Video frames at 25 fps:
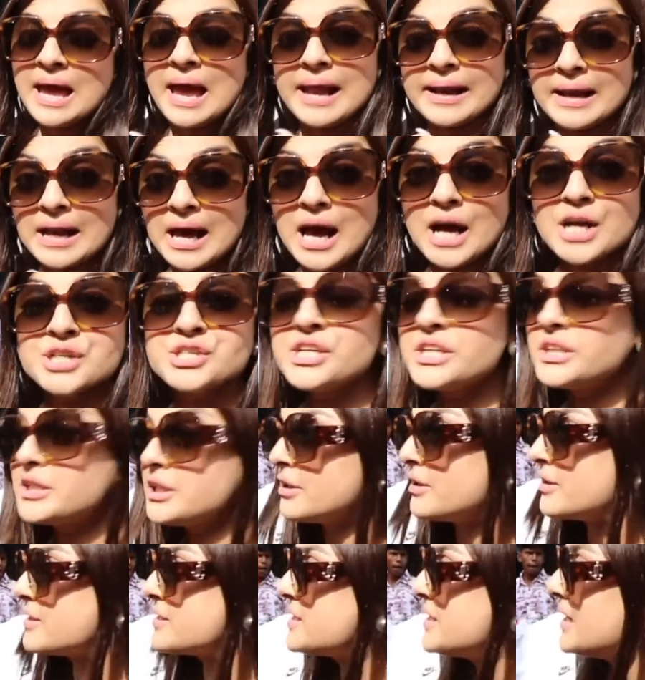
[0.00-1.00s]
एंड आज है
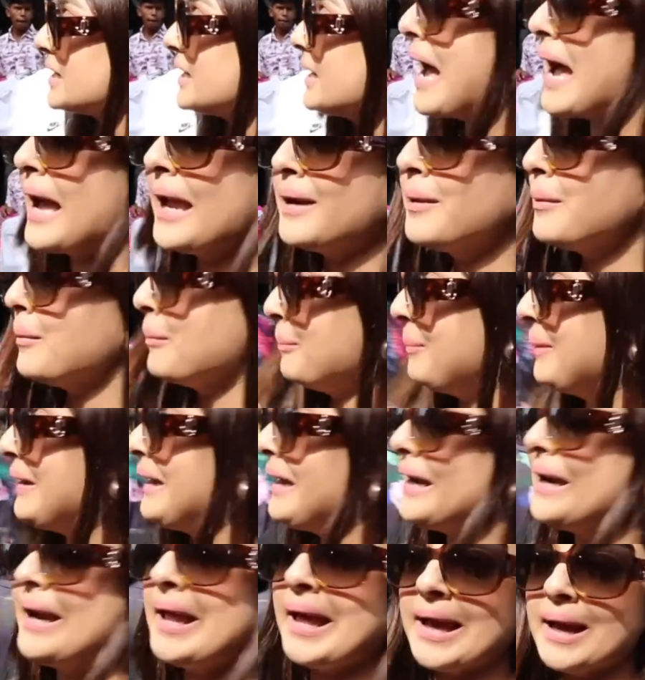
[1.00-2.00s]
थर्सडे एंड भीड़